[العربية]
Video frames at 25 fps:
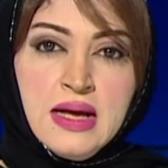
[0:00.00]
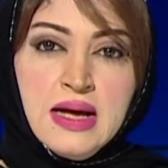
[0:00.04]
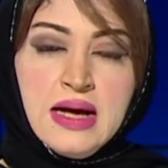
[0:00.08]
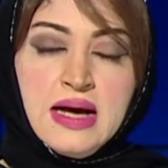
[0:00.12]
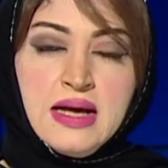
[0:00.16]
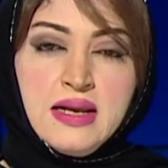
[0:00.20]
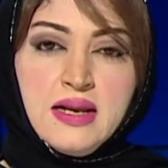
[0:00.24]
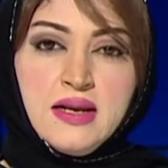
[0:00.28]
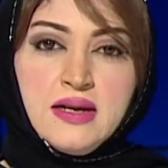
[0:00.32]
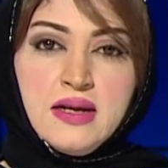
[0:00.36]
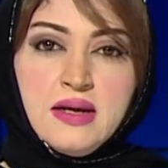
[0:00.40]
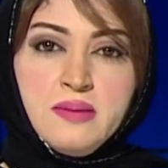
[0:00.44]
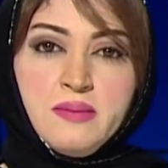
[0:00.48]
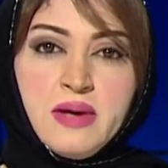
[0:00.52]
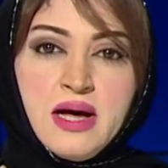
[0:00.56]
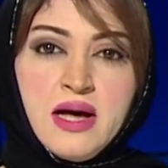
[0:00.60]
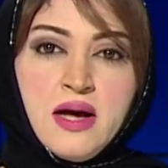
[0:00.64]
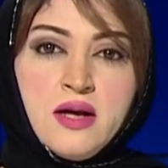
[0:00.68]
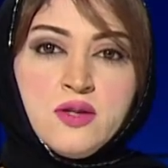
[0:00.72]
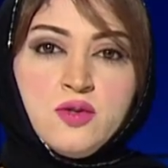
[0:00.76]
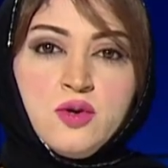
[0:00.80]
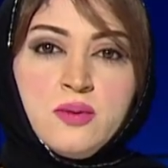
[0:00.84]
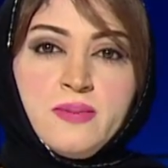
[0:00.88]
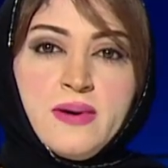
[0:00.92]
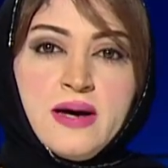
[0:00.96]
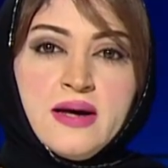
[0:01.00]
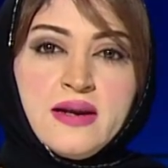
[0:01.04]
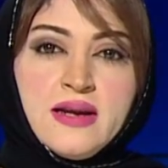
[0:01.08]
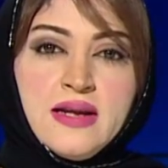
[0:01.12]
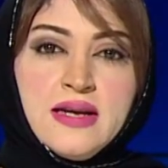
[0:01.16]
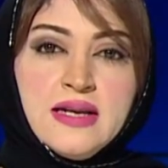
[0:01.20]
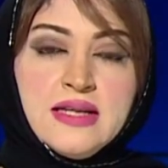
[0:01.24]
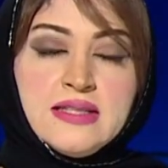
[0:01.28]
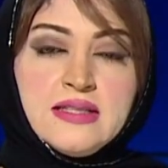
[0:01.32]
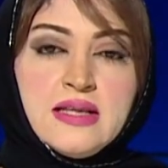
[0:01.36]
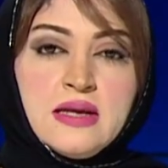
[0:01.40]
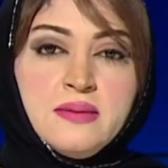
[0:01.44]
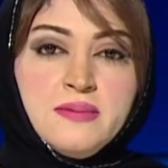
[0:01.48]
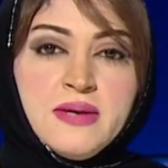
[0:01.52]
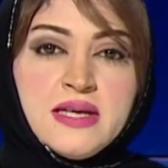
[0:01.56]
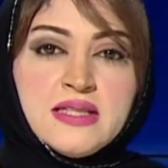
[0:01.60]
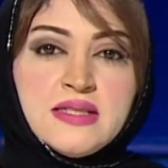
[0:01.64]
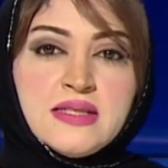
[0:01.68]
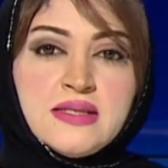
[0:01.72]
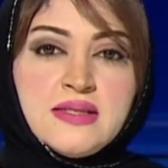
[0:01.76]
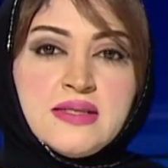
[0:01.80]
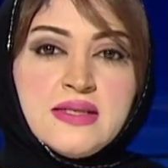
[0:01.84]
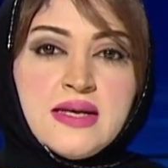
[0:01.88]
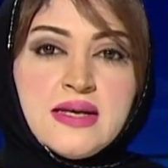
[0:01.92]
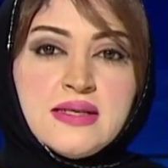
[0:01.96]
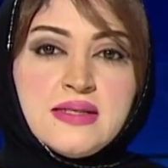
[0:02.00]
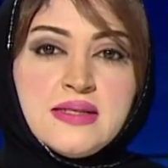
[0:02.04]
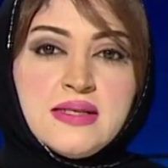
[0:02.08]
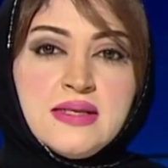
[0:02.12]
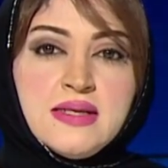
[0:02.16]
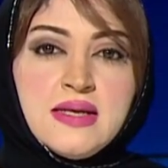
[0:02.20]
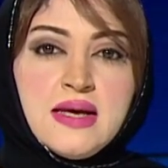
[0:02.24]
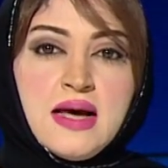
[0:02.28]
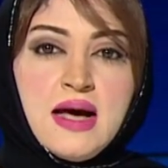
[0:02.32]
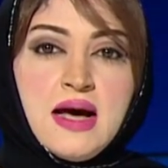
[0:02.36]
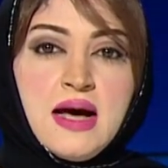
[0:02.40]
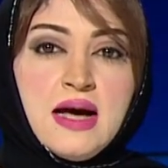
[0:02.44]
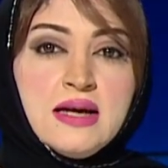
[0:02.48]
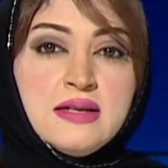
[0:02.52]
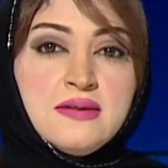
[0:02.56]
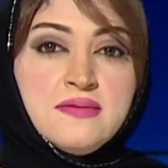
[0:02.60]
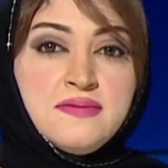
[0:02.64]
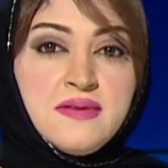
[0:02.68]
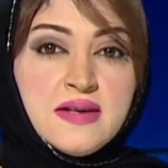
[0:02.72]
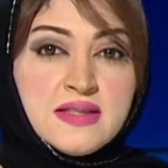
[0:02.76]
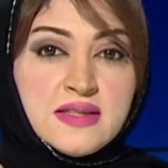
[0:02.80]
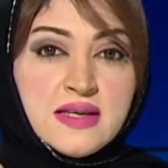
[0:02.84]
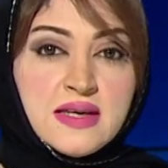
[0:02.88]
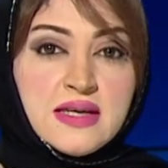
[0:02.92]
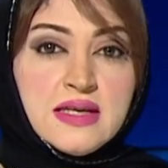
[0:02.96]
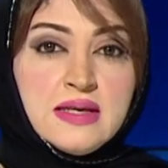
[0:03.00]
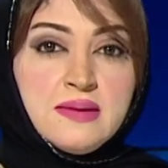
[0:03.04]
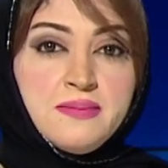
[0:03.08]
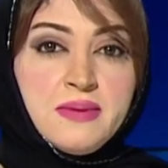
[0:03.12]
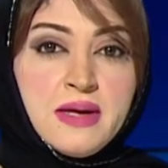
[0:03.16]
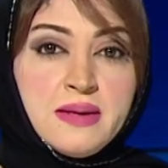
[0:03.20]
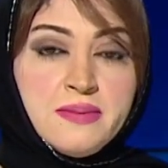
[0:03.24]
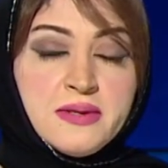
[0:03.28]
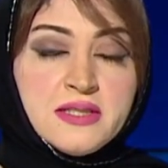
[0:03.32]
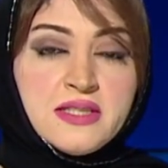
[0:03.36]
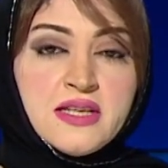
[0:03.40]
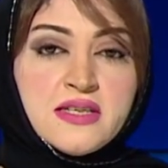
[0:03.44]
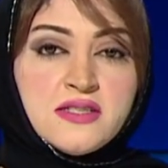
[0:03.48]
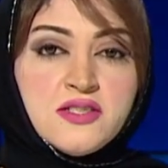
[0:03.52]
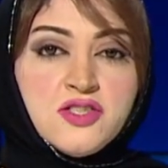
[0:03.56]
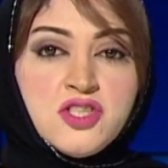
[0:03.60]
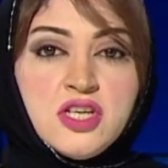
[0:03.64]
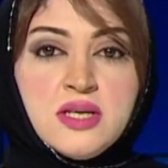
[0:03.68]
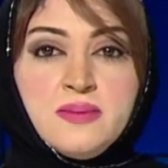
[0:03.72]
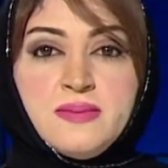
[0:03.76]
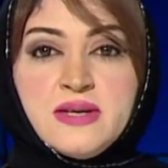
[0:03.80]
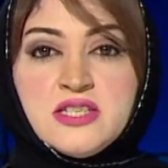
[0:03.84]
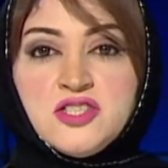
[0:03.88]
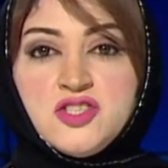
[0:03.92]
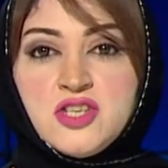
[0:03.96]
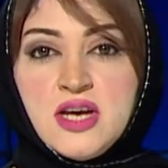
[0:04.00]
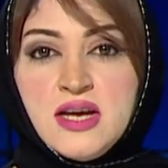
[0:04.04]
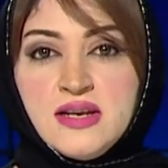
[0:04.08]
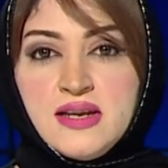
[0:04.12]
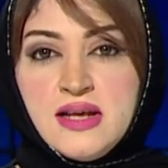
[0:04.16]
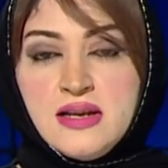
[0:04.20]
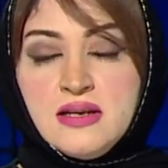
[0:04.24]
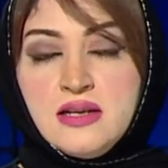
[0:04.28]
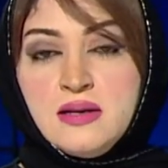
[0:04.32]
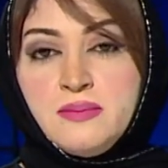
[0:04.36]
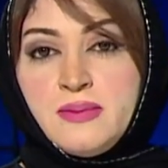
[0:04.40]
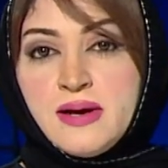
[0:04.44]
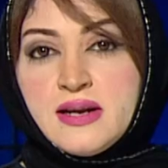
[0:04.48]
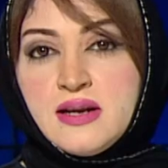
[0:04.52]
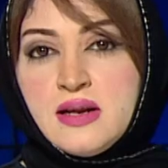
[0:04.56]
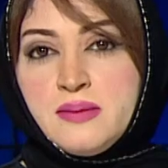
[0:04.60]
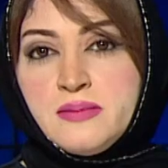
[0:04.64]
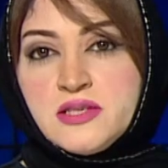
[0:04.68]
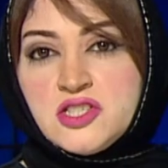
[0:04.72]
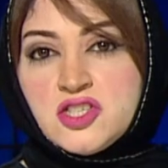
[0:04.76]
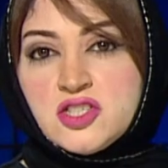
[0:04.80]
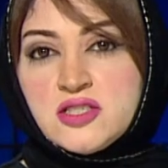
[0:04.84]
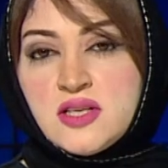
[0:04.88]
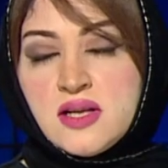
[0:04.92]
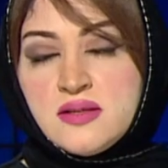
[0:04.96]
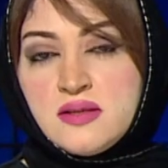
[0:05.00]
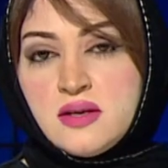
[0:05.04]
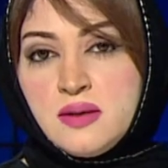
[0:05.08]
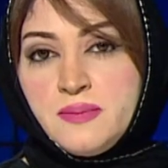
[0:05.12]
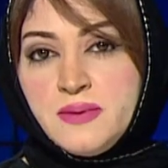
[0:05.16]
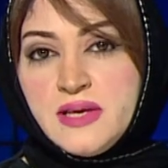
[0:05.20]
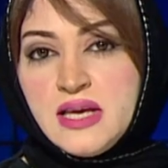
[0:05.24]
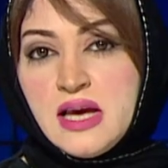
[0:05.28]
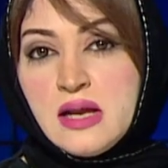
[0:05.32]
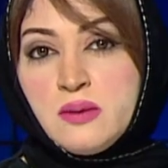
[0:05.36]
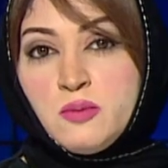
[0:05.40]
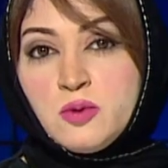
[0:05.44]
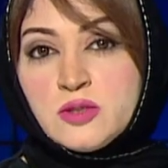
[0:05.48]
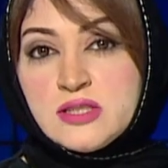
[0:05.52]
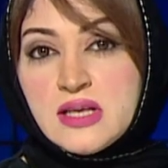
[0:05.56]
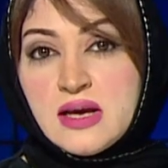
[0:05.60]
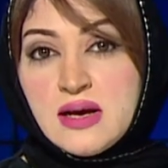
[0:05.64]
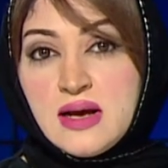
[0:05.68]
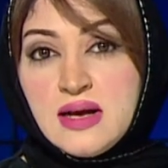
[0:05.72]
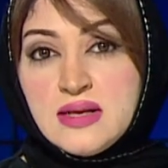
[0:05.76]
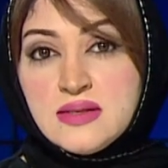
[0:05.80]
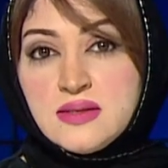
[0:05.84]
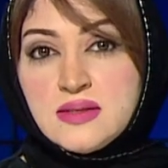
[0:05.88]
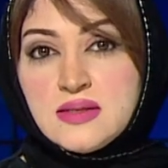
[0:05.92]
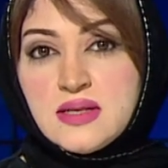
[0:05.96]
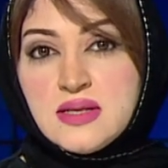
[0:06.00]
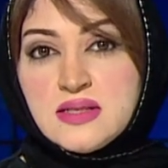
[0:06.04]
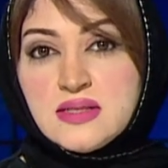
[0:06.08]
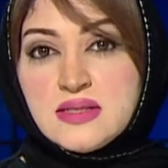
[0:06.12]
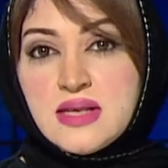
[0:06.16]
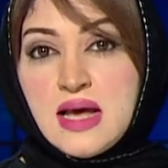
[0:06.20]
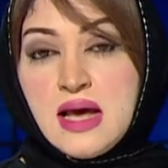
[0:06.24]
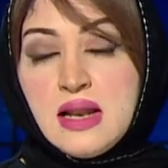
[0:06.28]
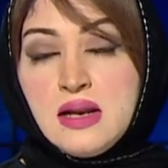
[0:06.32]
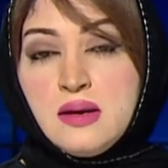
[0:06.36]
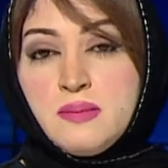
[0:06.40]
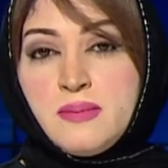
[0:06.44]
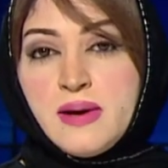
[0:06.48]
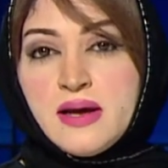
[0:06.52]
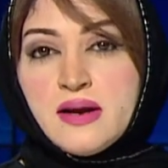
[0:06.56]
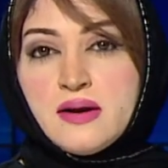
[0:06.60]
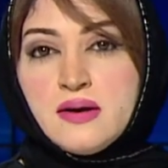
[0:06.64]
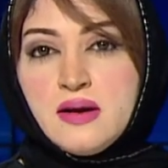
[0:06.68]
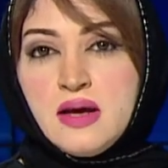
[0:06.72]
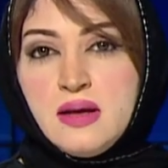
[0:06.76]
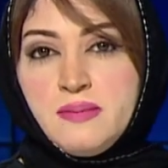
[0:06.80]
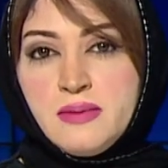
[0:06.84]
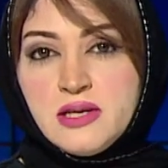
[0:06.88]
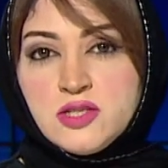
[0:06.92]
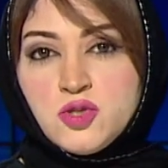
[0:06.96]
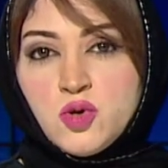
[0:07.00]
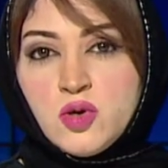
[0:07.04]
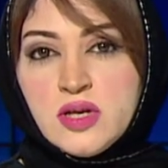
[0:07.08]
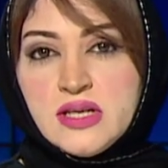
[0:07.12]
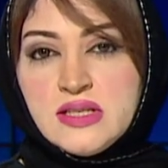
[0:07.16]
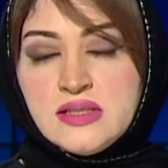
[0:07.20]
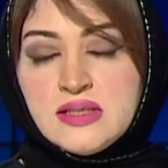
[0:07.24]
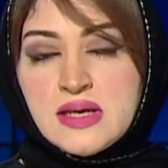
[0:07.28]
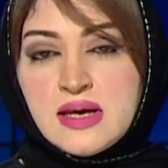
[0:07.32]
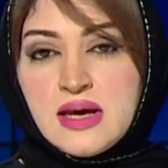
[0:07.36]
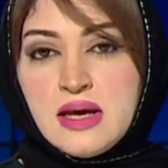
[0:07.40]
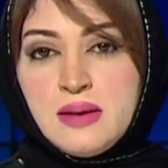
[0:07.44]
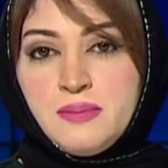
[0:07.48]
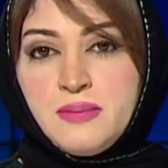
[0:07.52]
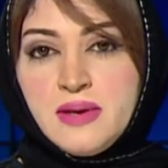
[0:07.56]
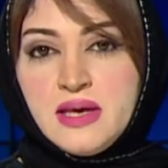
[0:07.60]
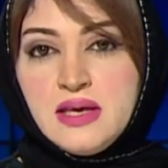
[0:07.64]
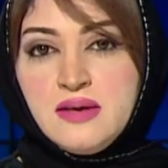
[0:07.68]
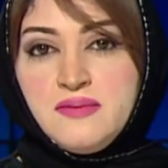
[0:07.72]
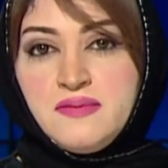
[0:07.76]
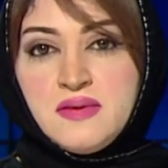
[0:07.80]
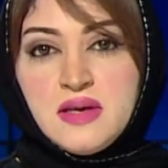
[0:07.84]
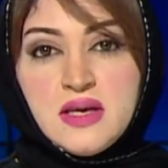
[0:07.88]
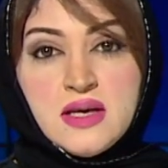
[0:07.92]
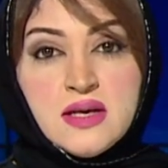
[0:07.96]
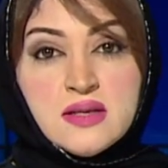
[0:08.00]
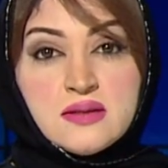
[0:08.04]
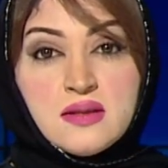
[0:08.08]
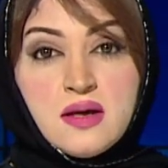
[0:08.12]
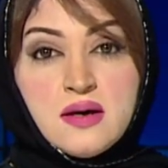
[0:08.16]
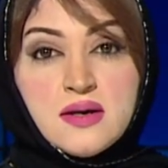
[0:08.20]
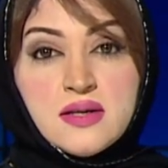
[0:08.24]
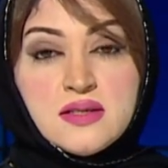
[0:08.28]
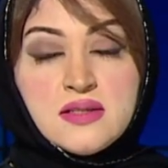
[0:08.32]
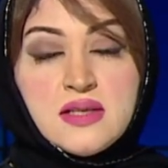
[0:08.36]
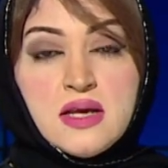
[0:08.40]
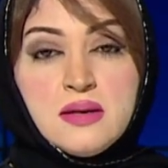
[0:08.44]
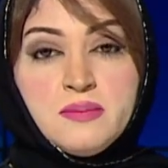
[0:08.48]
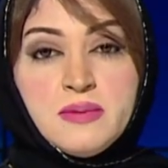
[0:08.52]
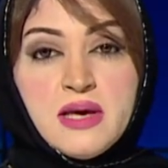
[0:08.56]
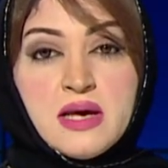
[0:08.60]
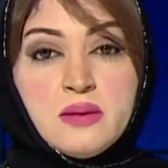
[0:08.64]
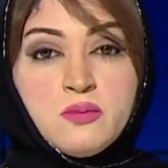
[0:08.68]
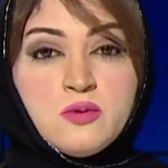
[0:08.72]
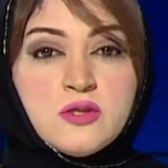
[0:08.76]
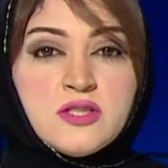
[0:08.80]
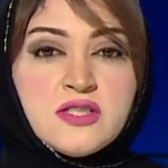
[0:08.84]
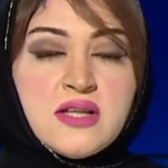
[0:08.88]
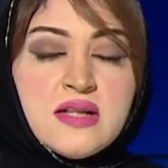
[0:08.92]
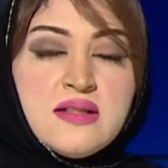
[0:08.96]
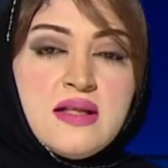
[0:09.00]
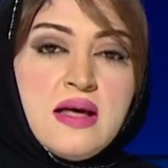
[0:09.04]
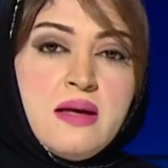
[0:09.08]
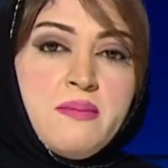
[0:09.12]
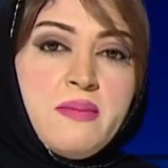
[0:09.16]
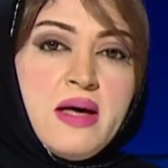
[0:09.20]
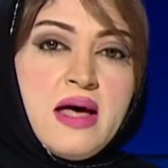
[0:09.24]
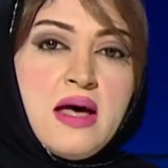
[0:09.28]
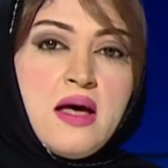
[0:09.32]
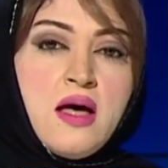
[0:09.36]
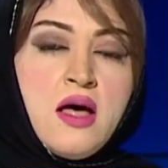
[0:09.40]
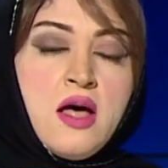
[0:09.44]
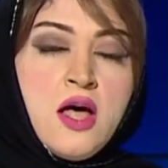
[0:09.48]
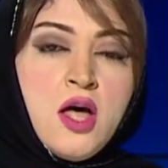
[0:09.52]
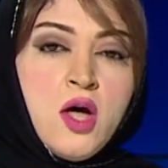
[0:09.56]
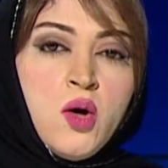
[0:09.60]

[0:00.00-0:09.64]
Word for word: أعلن معهد البحرين للتنمية السياسية عن فتح باب التسجيل مجانا للبرنامج التدريبي المتخصص البرنامج الانتخابي في إطار التنمية المستدامة